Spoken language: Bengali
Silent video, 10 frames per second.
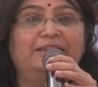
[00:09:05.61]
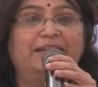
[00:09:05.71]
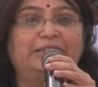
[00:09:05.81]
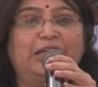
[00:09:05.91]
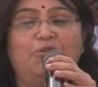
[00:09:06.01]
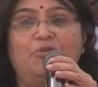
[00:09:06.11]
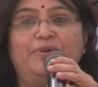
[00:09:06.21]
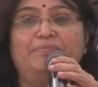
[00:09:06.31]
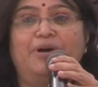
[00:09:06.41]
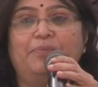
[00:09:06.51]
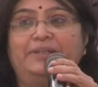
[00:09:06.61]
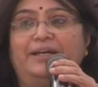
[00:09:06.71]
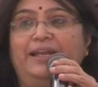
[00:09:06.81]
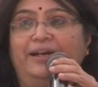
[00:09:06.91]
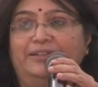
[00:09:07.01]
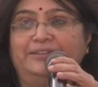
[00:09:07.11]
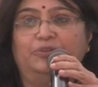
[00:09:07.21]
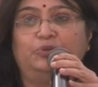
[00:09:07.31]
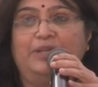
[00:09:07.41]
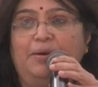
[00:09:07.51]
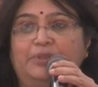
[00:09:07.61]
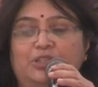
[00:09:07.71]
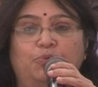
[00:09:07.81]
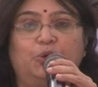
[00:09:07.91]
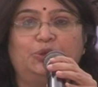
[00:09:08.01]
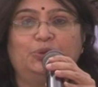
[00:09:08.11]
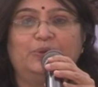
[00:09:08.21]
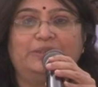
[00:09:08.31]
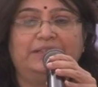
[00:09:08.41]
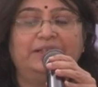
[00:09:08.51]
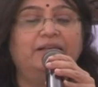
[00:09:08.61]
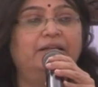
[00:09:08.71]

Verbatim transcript: তা স্বাভাবিকভাবে তার লেখা জাদুতে আমাদের স্পর্শ করেছে